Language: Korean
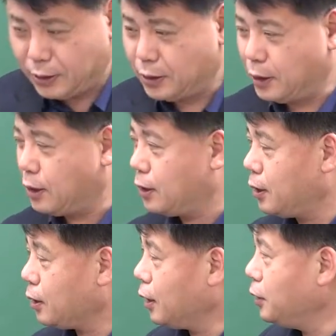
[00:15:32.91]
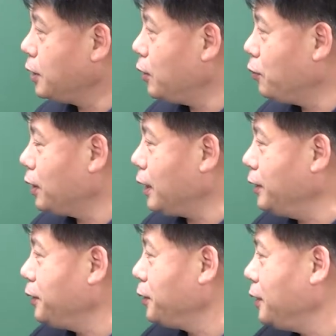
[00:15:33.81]
아, 계좌회로가
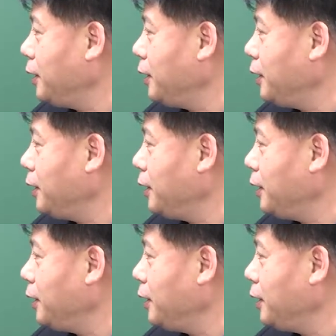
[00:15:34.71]
단선이